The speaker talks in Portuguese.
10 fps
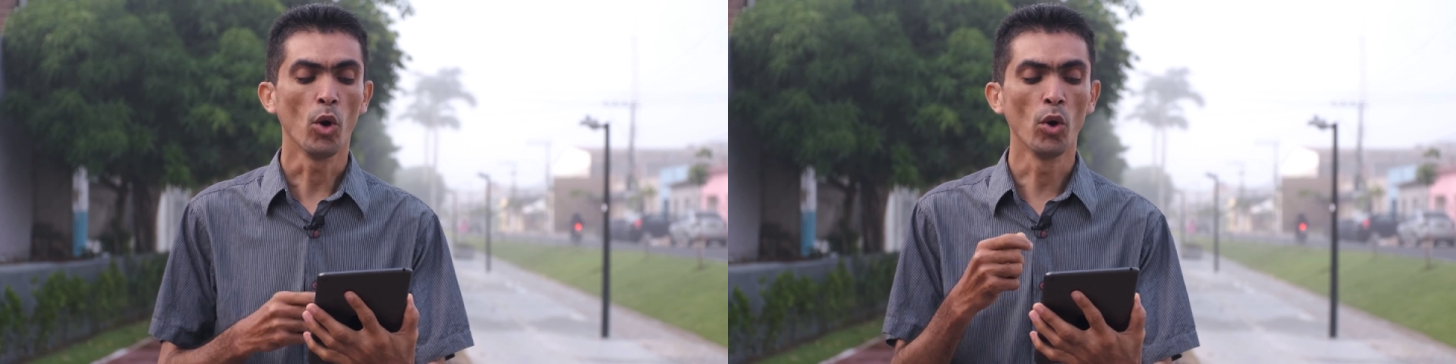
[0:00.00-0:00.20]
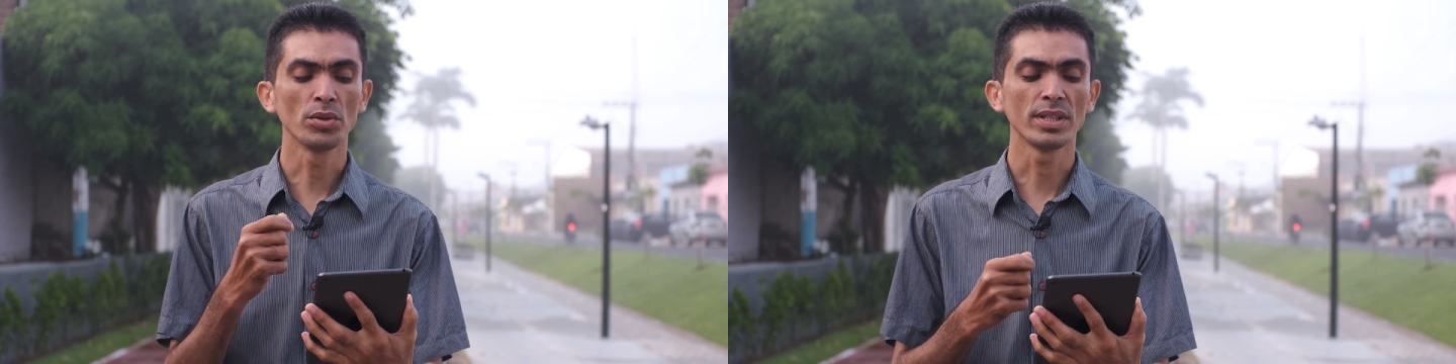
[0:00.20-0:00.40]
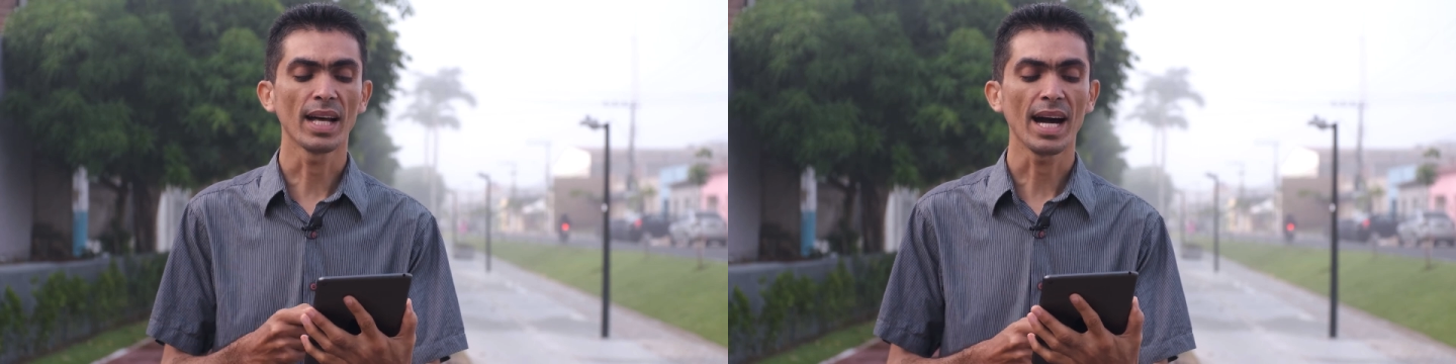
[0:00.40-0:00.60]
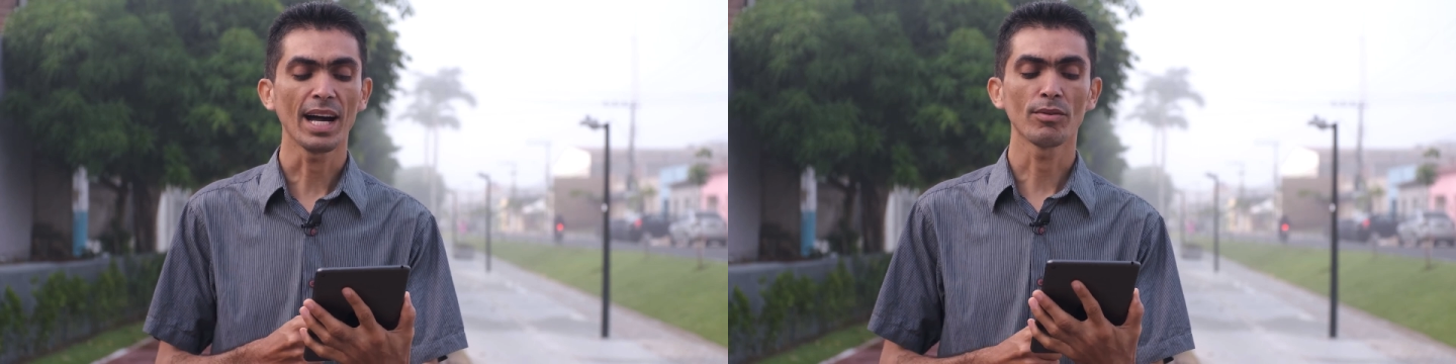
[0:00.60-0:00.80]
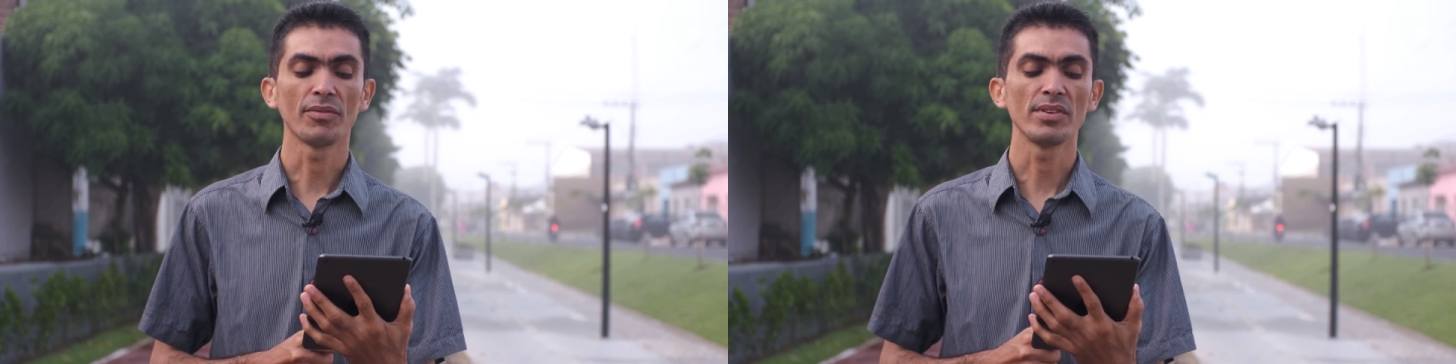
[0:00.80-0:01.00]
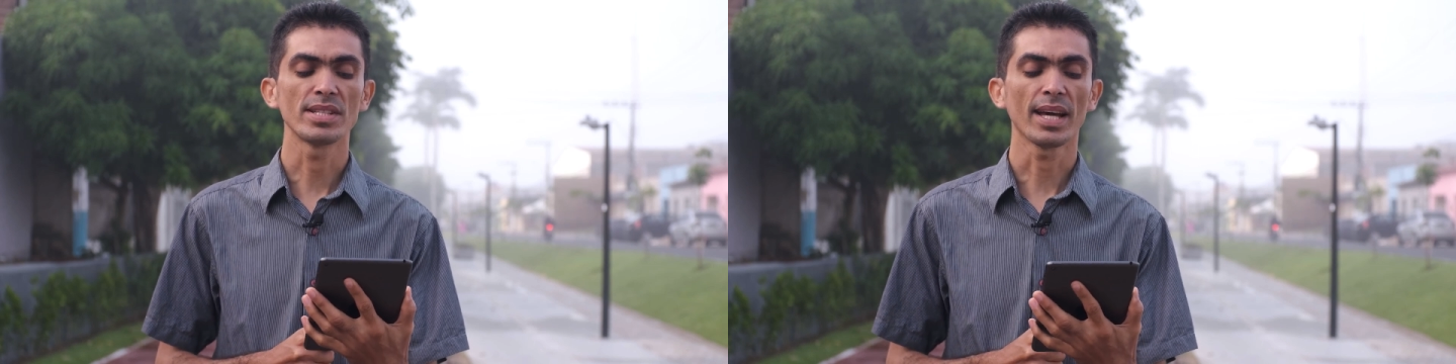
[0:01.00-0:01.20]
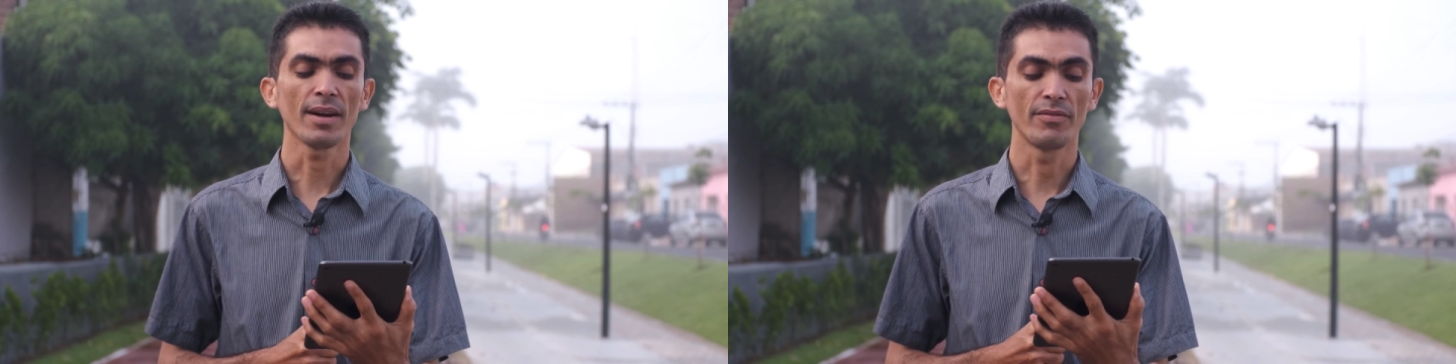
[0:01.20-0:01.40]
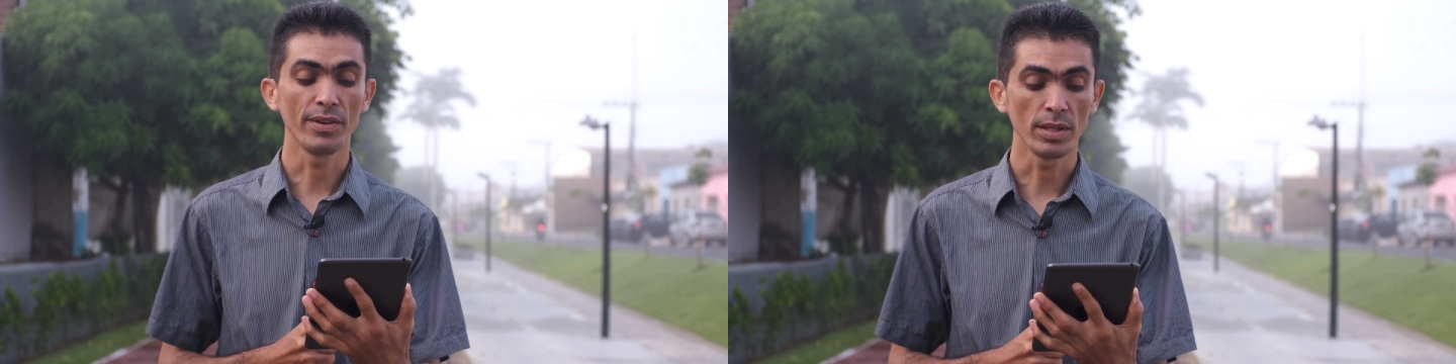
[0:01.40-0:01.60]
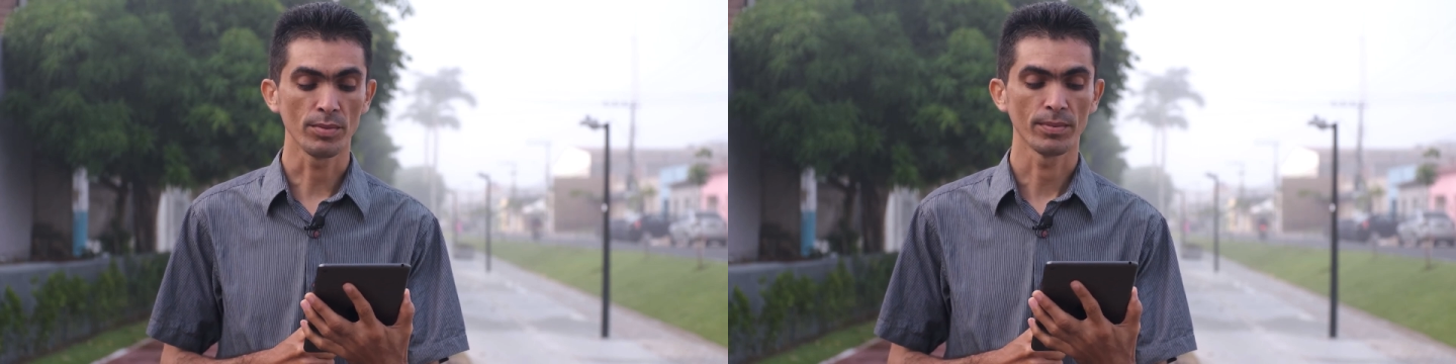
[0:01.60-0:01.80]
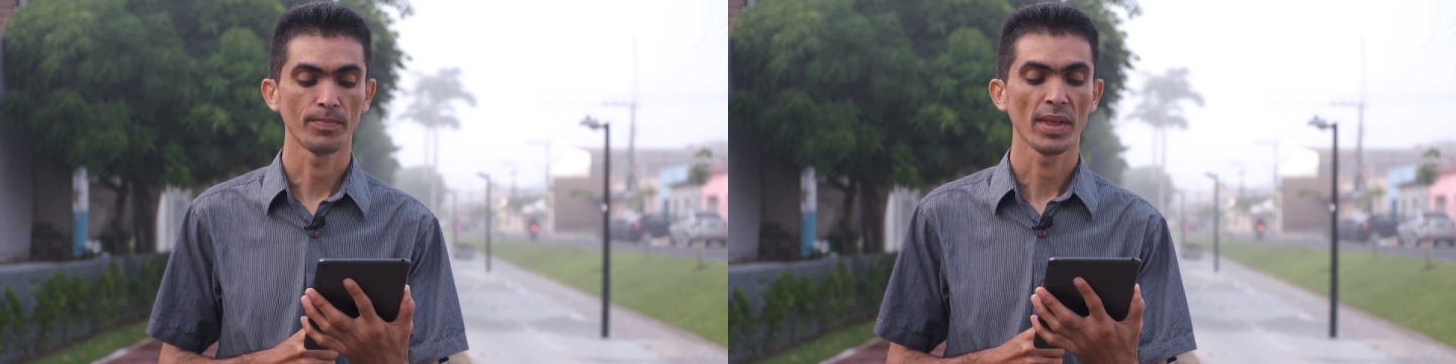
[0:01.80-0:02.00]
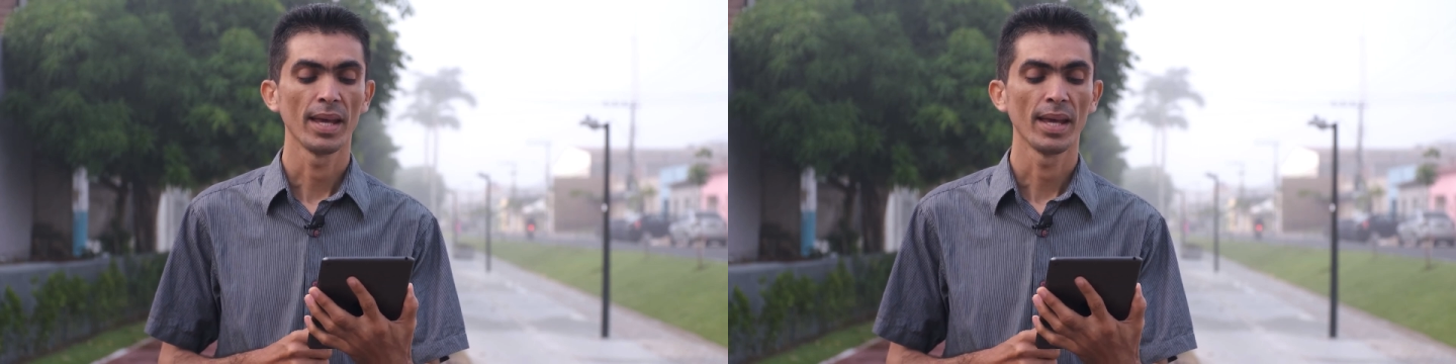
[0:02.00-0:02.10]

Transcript: onde da água fizera vinho,